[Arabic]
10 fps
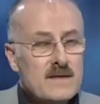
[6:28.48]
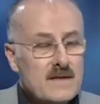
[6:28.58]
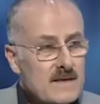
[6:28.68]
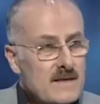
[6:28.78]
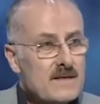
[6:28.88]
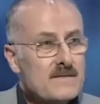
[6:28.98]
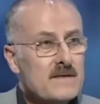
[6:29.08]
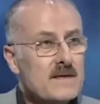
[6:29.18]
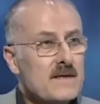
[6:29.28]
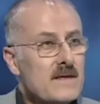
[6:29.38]
الله
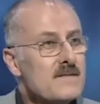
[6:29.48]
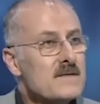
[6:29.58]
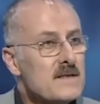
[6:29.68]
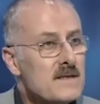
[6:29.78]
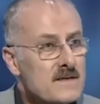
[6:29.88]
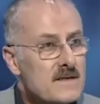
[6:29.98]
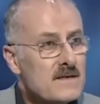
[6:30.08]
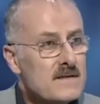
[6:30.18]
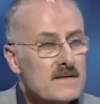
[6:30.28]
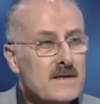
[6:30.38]
في خلاف سياسي
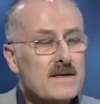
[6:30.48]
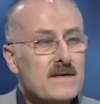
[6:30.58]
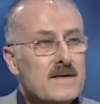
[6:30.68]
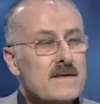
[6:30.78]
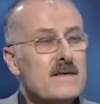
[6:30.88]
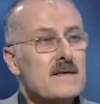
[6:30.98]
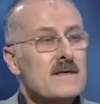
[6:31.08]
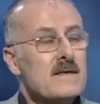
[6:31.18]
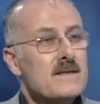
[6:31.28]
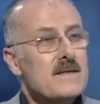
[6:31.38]
نحن
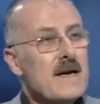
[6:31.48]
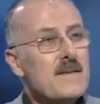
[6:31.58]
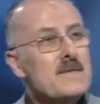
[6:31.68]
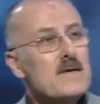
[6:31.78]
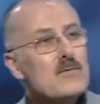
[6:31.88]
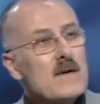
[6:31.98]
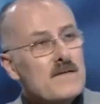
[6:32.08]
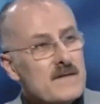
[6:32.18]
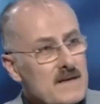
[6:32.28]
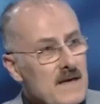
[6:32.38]
دأبنا طول
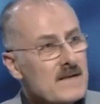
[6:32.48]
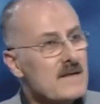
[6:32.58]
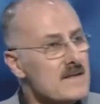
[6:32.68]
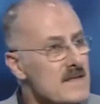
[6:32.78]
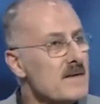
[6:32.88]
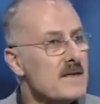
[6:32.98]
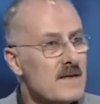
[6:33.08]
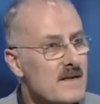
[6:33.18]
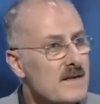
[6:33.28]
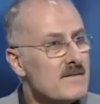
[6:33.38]
هالفتره على تنظيم هذا
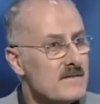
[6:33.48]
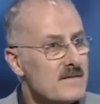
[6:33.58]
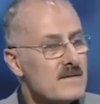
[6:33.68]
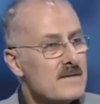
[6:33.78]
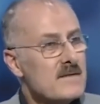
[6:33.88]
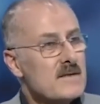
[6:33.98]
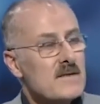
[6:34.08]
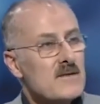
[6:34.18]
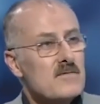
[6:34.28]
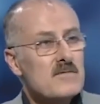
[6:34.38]
الخلاف
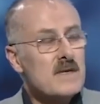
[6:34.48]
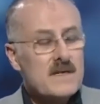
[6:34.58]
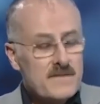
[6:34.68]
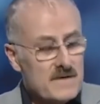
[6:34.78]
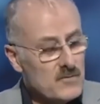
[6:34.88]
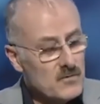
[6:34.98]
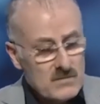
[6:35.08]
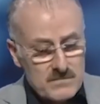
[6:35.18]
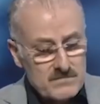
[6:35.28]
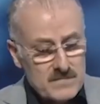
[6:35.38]
ونحن في
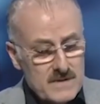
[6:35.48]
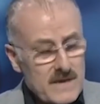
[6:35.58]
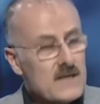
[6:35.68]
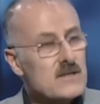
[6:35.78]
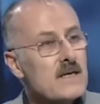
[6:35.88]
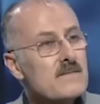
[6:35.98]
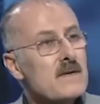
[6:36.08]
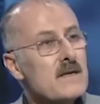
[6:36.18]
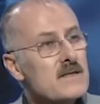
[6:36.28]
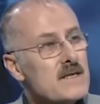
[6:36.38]
امور بنقاشات
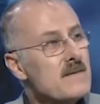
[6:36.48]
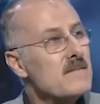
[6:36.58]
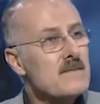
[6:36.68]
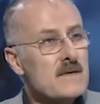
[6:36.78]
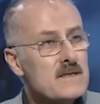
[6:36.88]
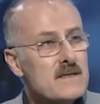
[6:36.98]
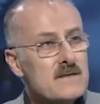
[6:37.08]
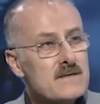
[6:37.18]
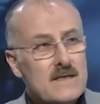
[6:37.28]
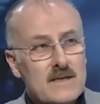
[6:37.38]
باللجان
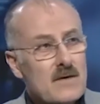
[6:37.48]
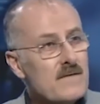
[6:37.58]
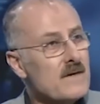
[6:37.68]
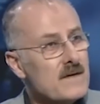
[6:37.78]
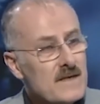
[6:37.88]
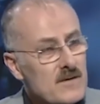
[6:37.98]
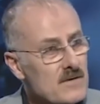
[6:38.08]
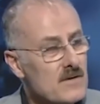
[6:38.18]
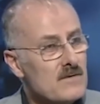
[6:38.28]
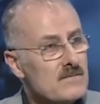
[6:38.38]
بالمجلس نتوافق نحن
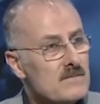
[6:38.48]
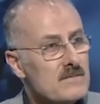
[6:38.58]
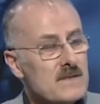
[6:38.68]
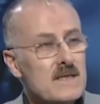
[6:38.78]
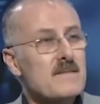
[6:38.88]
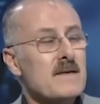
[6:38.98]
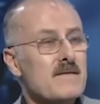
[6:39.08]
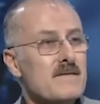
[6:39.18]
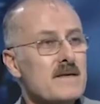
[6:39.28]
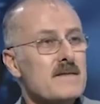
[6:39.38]
وياهم شو بدنا
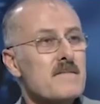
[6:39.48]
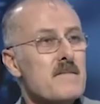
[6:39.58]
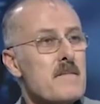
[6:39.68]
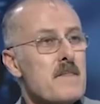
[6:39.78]
بالمجلس بس